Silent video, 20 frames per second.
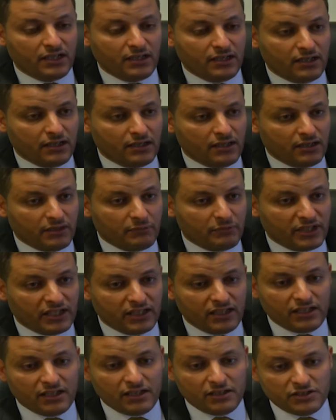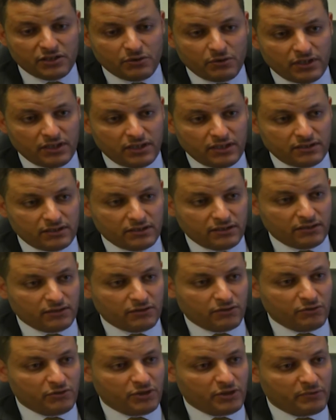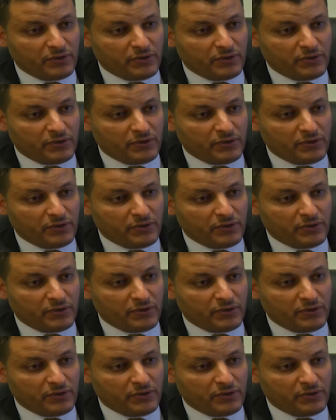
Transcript: آه، من خلال الجولة التي قمنا